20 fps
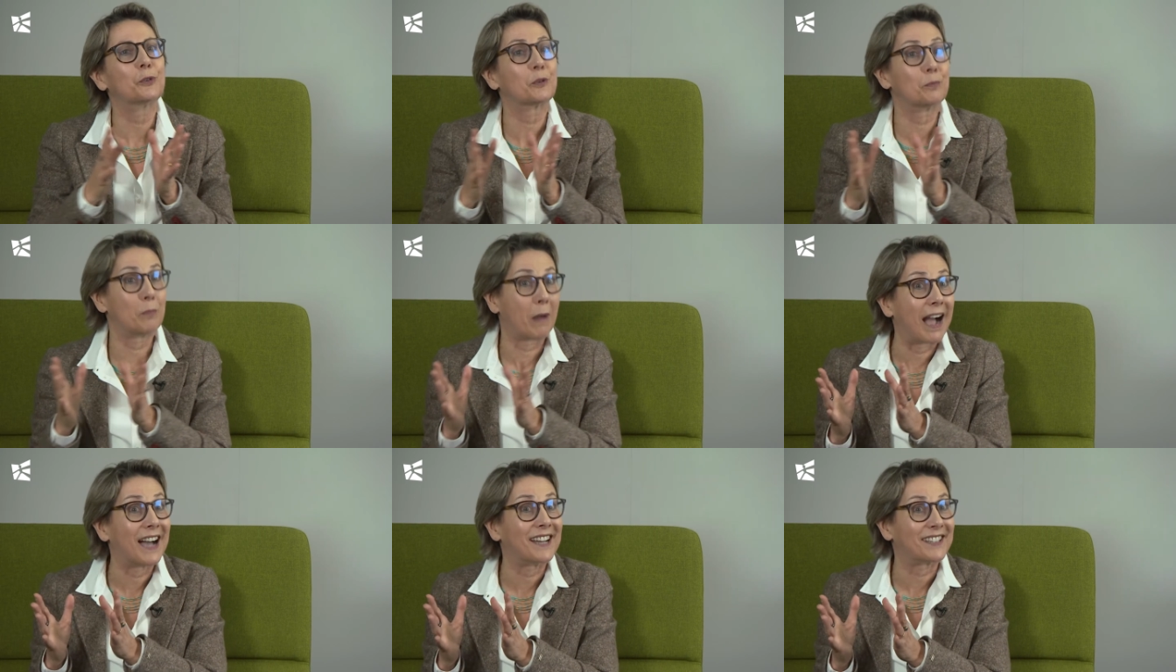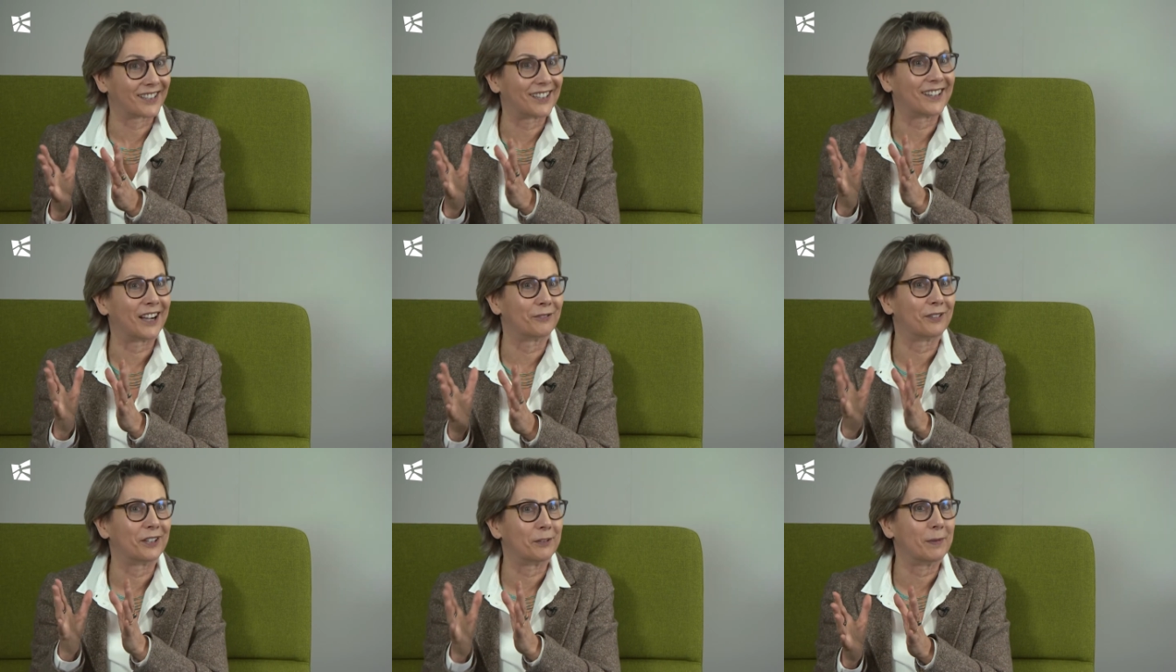Smart
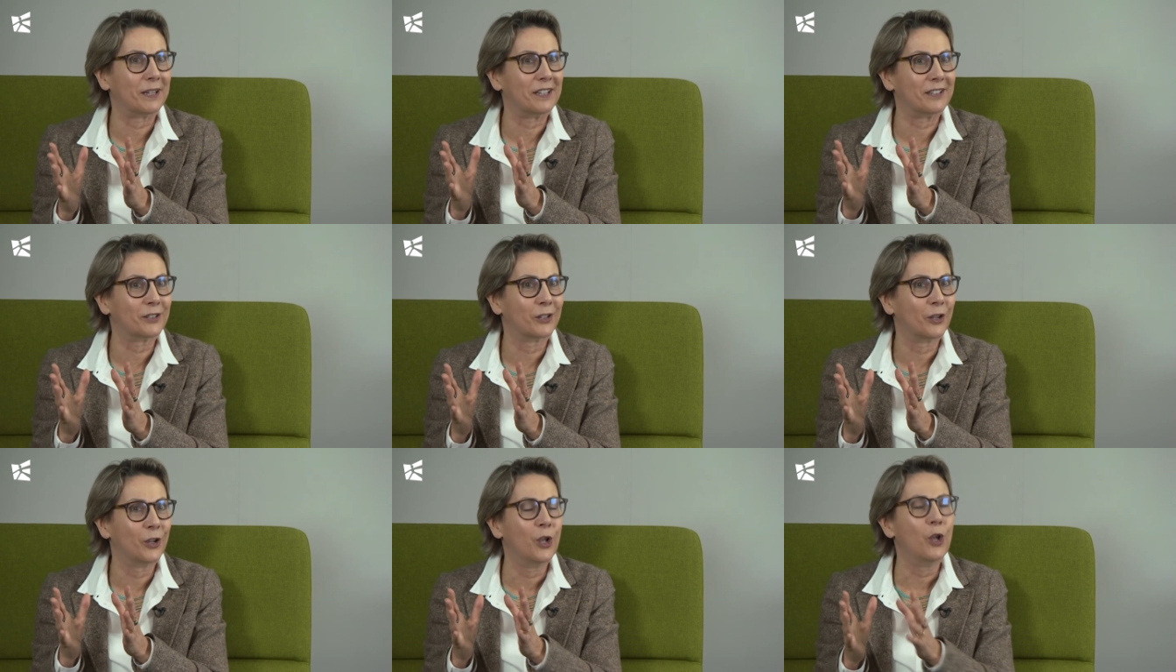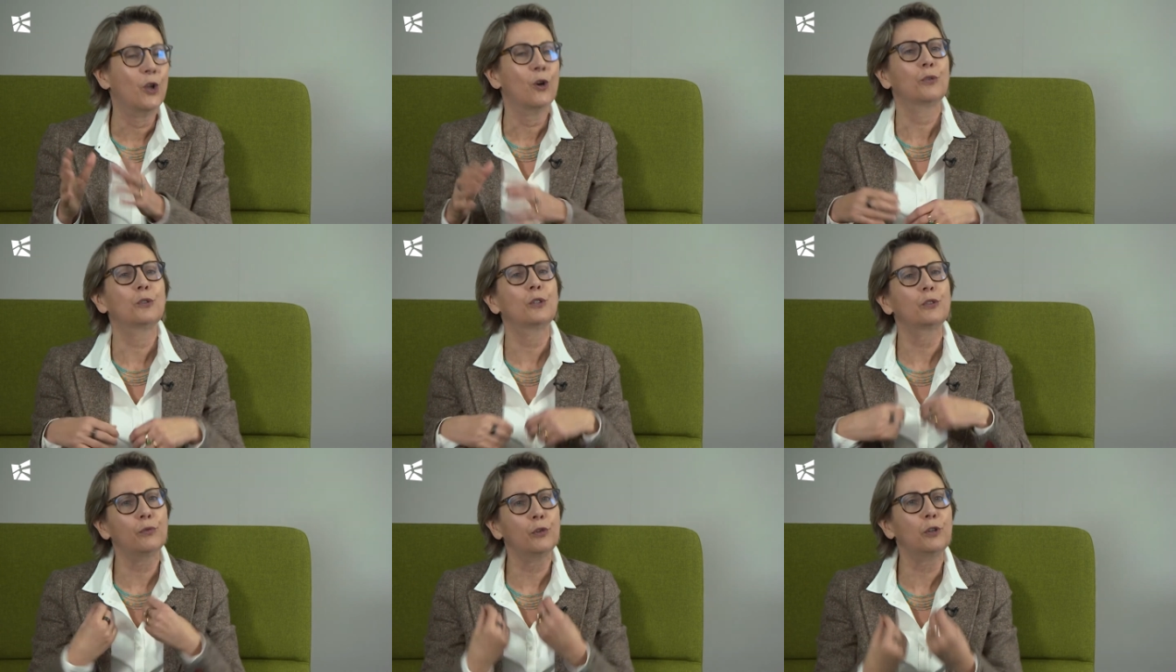Government.
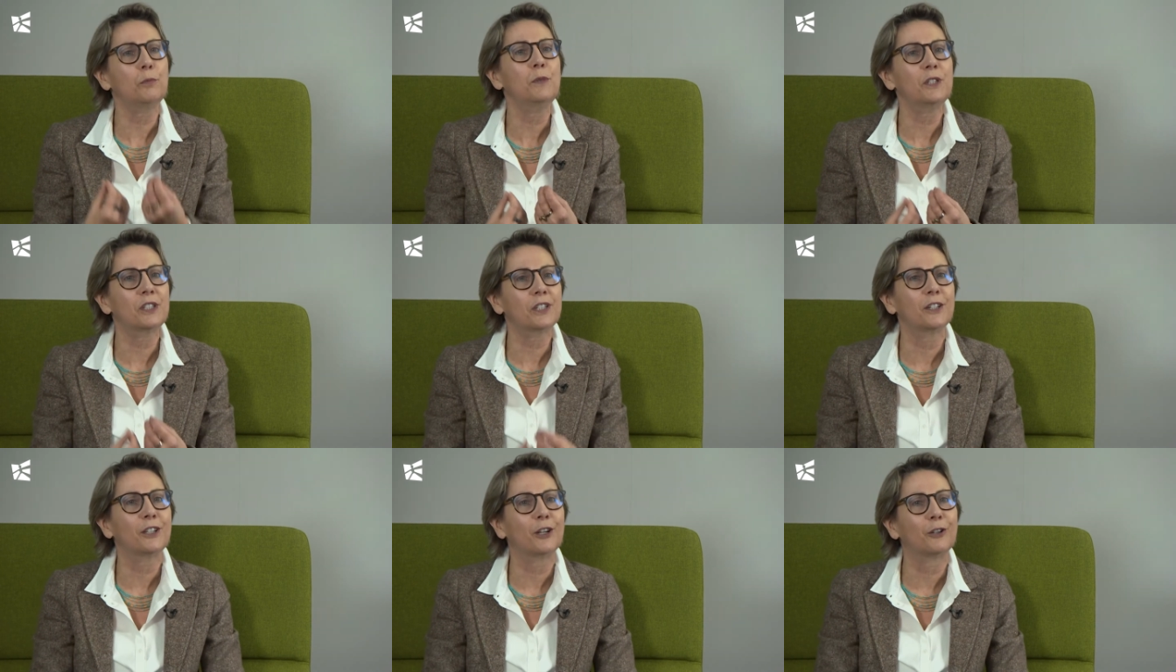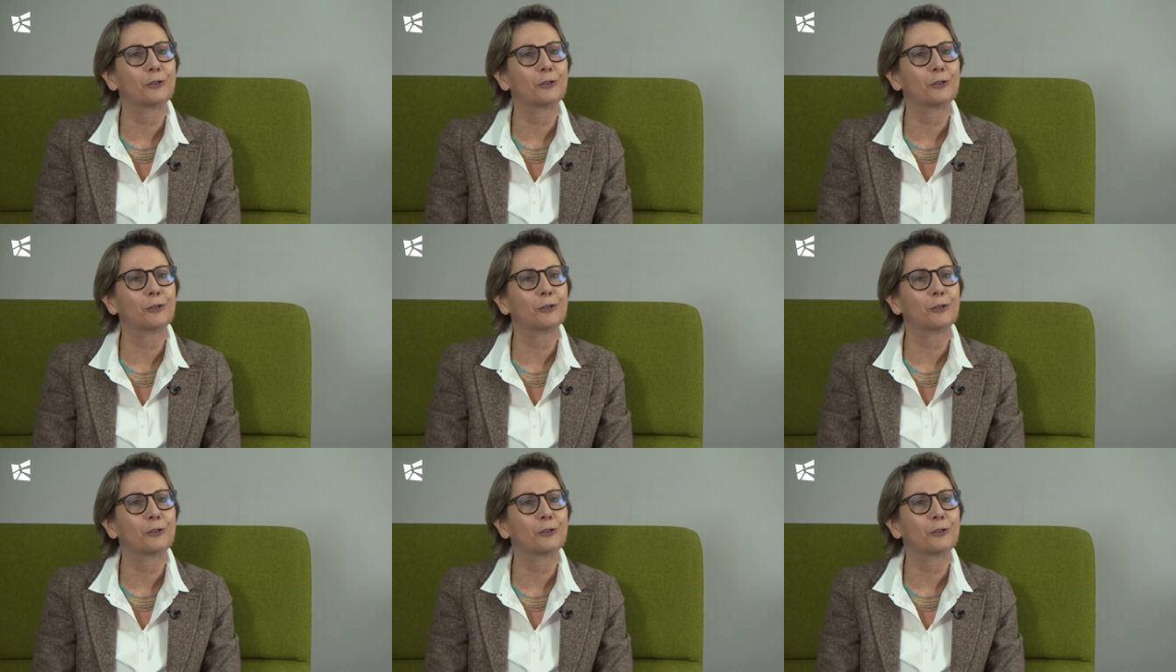Und das führt mich dann